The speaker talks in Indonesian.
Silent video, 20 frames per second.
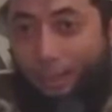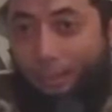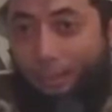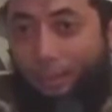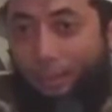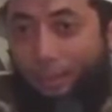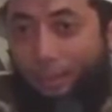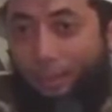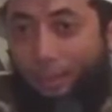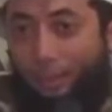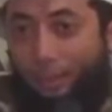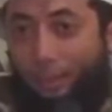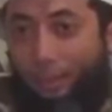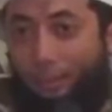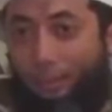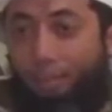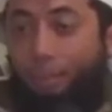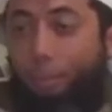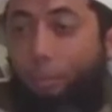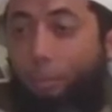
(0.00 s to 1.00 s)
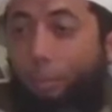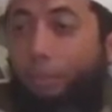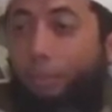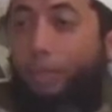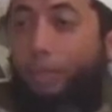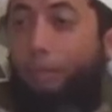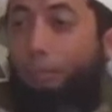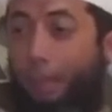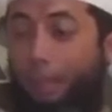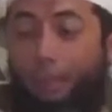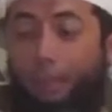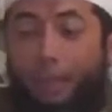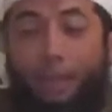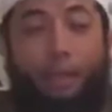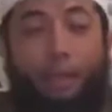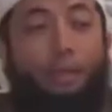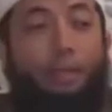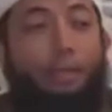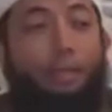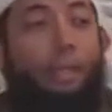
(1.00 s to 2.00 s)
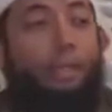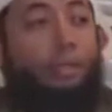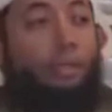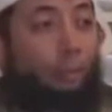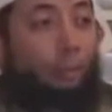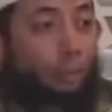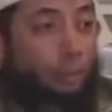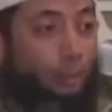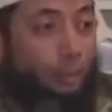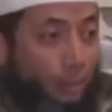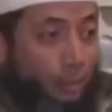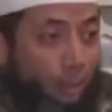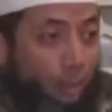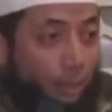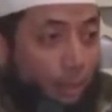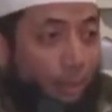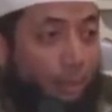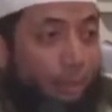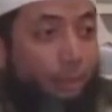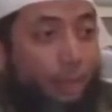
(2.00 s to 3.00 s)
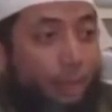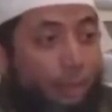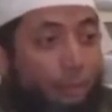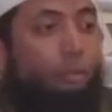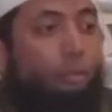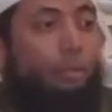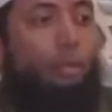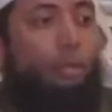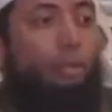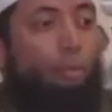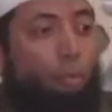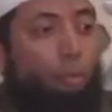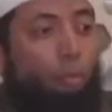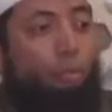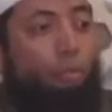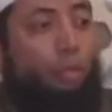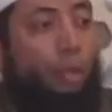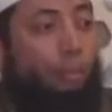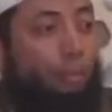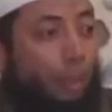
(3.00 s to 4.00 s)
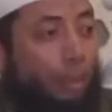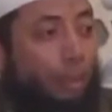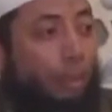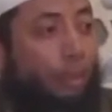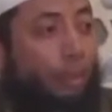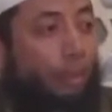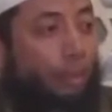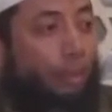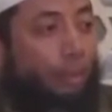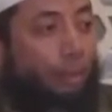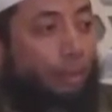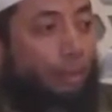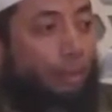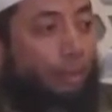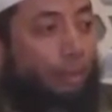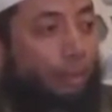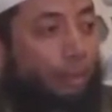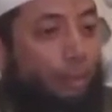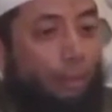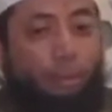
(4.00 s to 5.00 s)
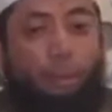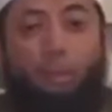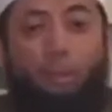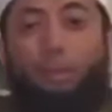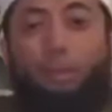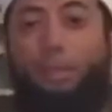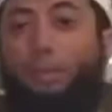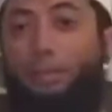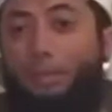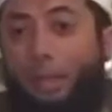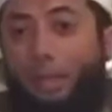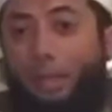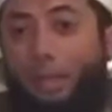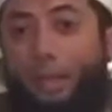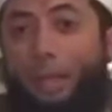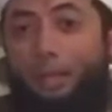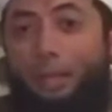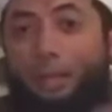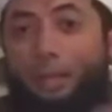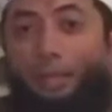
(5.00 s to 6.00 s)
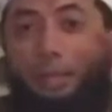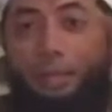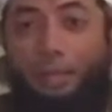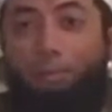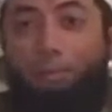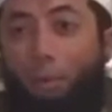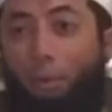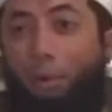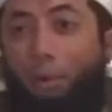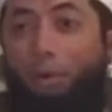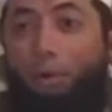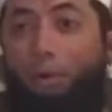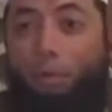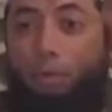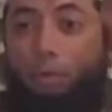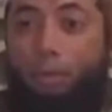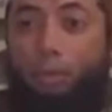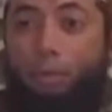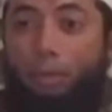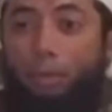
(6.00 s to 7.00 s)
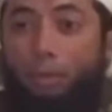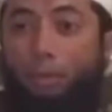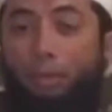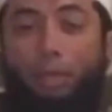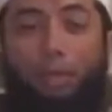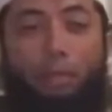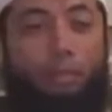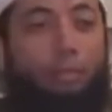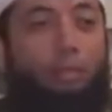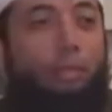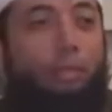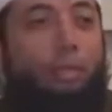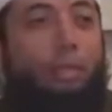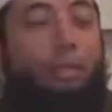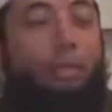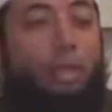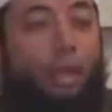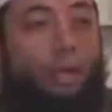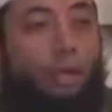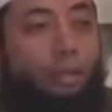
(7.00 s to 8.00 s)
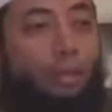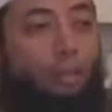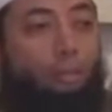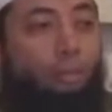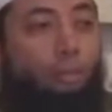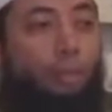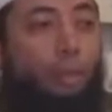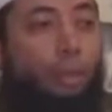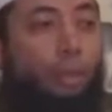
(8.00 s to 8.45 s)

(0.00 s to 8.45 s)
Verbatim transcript: Kan gitu menurunkan pandangan lihat lawan jenis itu menurunkan pandangan tapi kalau lihat jalanan lihat pohon lihat isyarat lampu